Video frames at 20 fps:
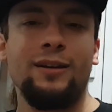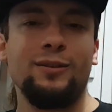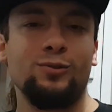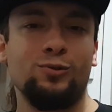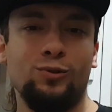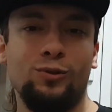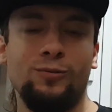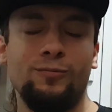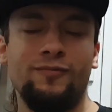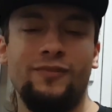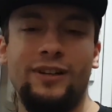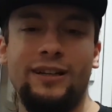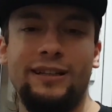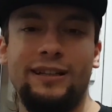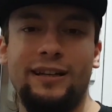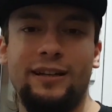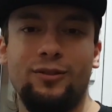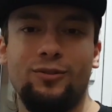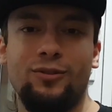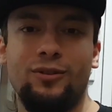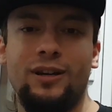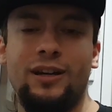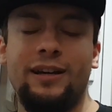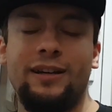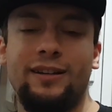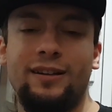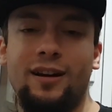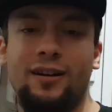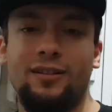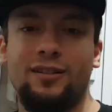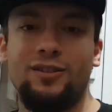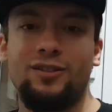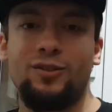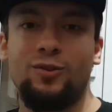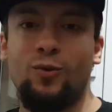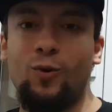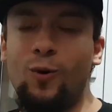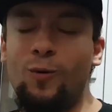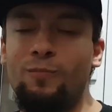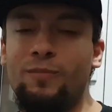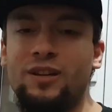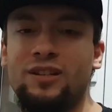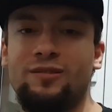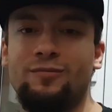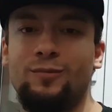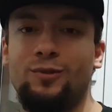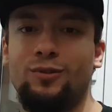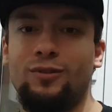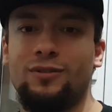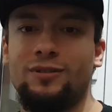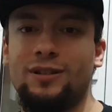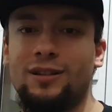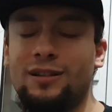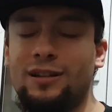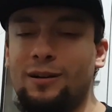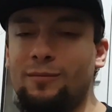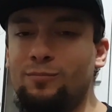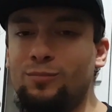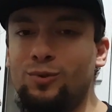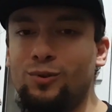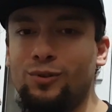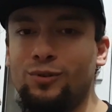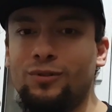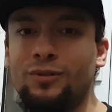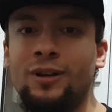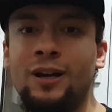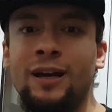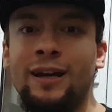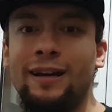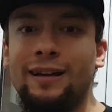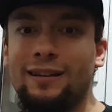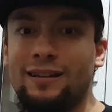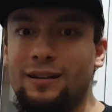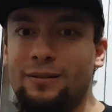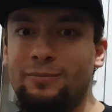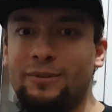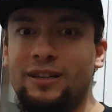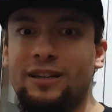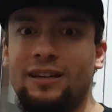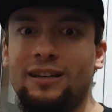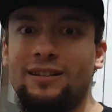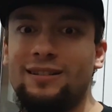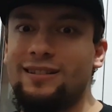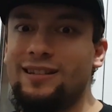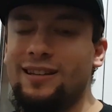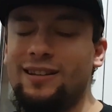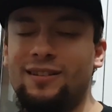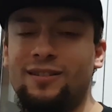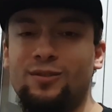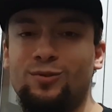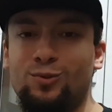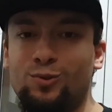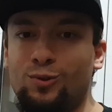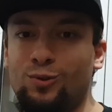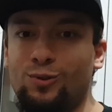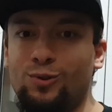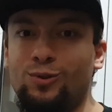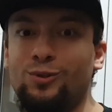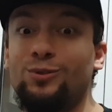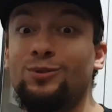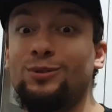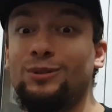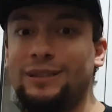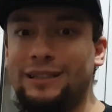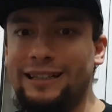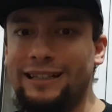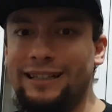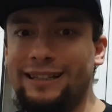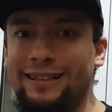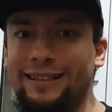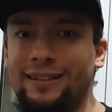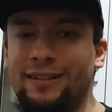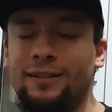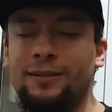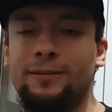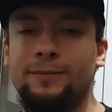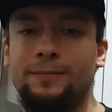Son verilere göre yaklaşık 15 milyon satan bu oyun tabii ki serinin son oyunu değildi.